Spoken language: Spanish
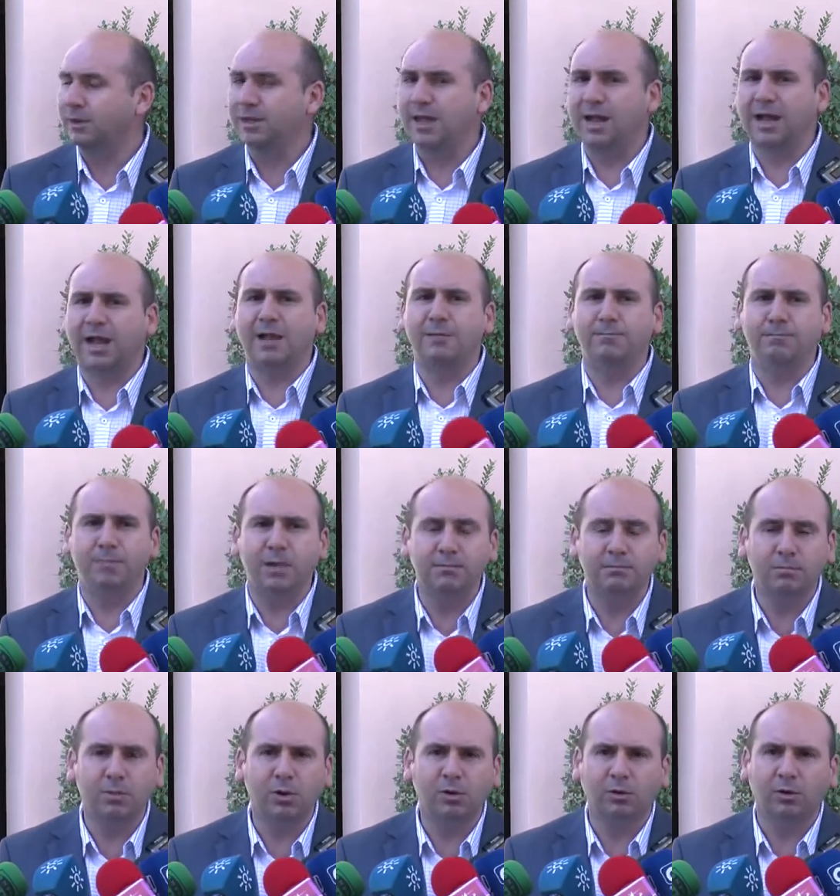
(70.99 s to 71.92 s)
de que el
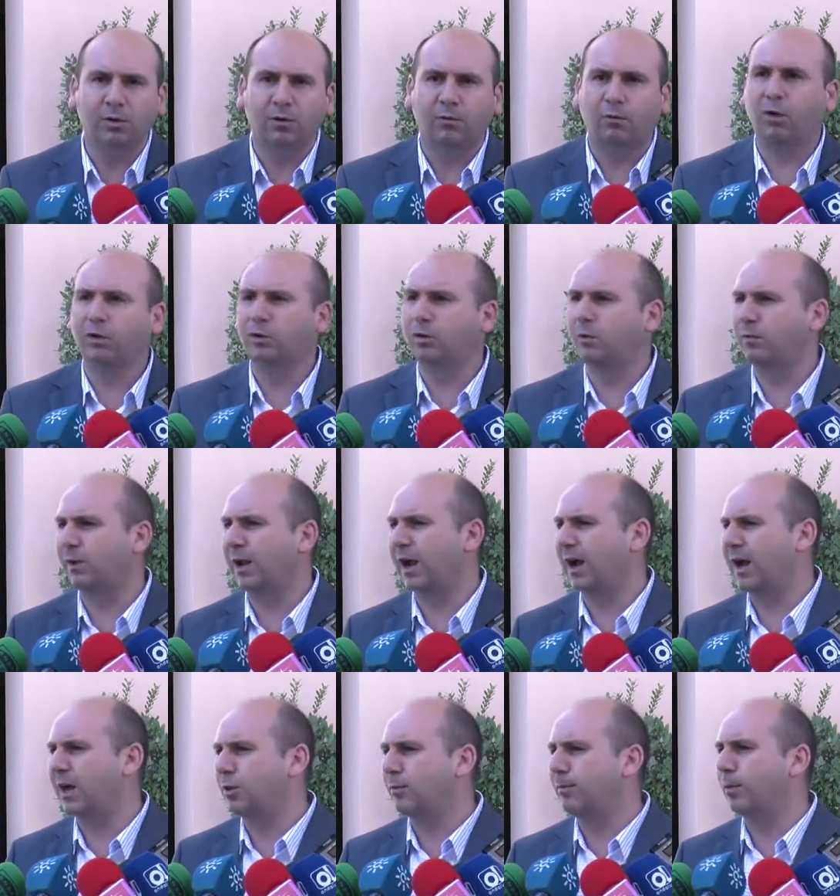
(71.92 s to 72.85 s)
mismo fue
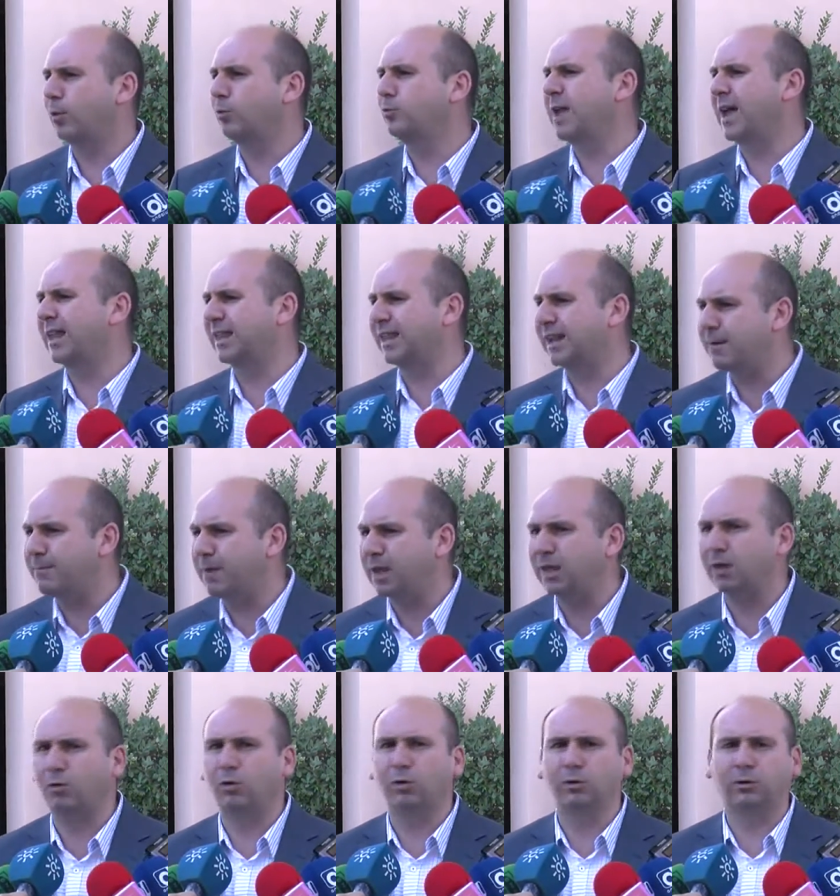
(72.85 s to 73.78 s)
sufragado por una
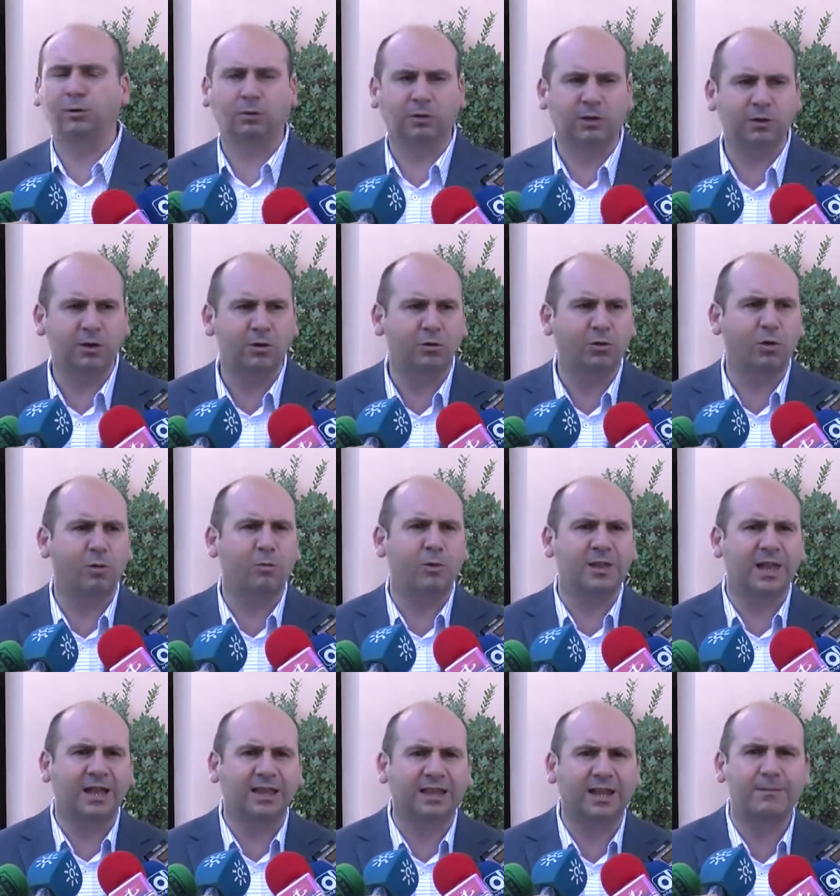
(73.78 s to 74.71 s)
trama de corrupción
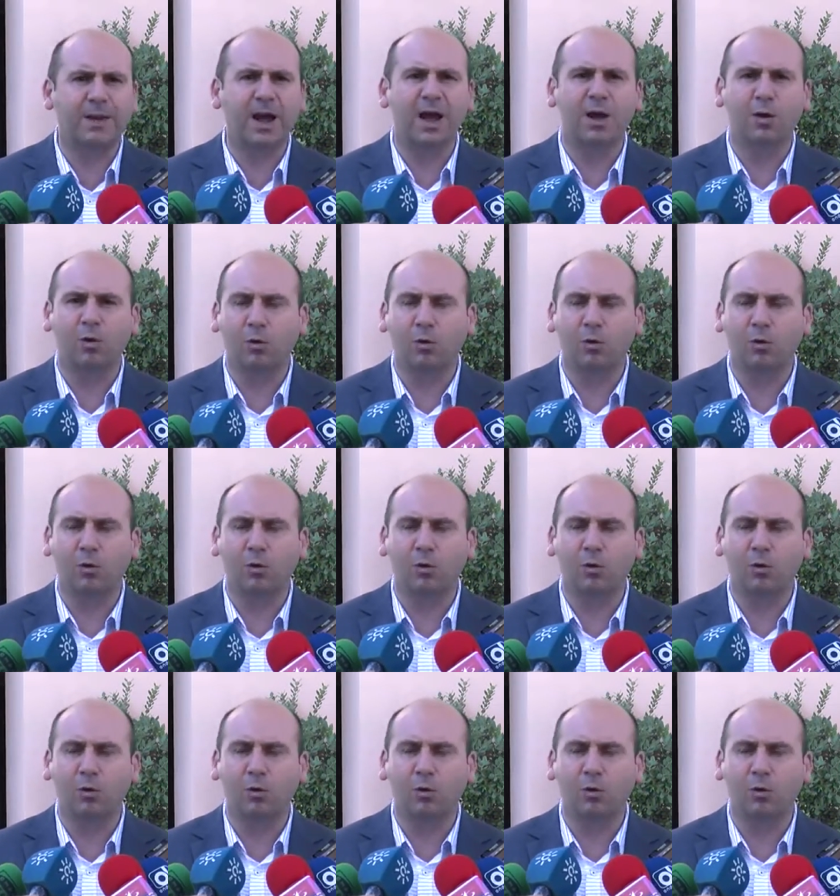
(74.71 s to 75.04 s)
como es la trama